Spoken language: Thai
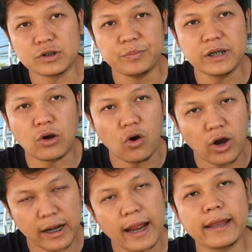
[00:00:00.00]
เขาจะมี ค
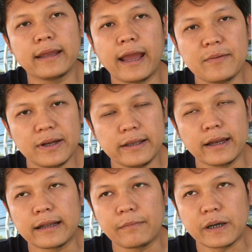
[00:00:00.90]
อร์สให้ให้ไป
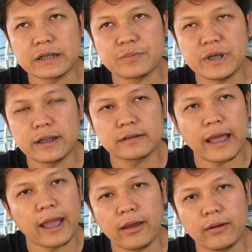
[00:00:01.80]
เรียนครับ ก็จะมีตั้
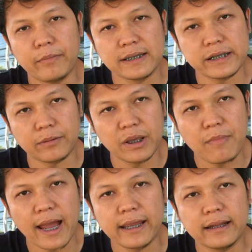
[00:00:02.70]
งแต่เบสิก
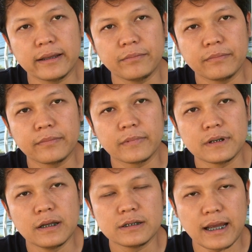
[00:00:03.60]
บิ๊กไบค์เลย ฟรี
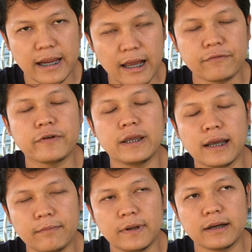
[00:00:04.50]
นะพี่ ใช่ครับ ฟรี
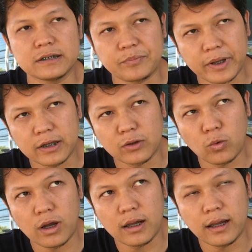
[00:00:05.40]
ครับ แล้วก็จะเป็น
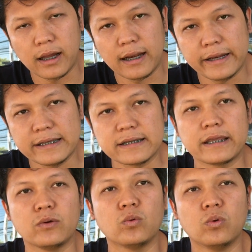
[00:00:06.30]
ตัวอ่าิ i d i n g
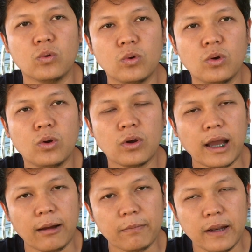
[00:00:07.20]
s k i
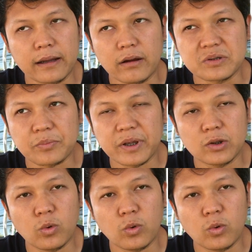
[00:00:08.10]
ครับ แล้วก็จะ